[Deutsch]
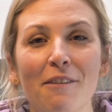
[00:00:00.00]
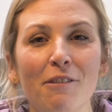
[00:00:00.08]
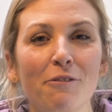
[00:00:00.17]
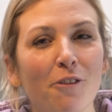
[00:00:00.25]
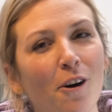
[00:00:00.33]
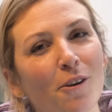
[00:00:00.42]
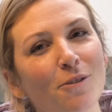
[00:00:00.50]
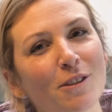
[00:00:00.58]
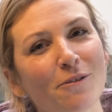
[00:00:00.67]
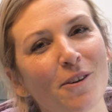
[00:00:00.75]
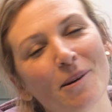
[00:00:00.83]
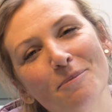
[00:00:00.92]
Wir freuen uns
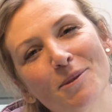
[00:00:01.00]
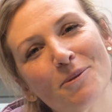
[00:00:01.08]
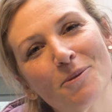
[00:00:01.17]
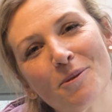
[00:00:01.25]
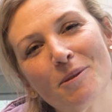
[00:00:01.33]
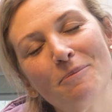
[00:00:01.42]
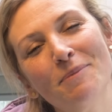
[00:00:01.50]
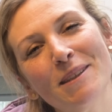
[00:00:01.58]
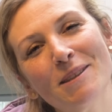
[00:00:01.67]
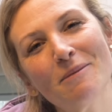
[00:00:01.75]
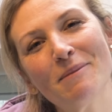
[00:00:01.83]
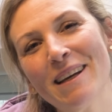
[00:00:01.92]
auf euren Besuch.
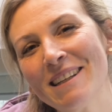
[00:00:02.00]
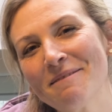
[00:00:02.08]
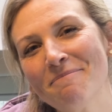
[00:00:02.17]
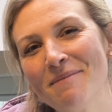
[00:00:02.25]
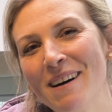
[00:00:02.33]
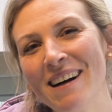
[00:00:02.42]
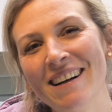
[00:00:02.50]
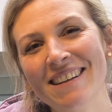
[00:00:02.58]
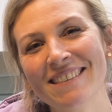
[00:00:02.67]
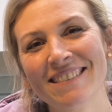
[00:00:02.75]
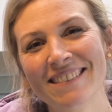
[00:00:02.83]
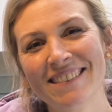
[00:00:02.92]
Bis zum nächsten Mal.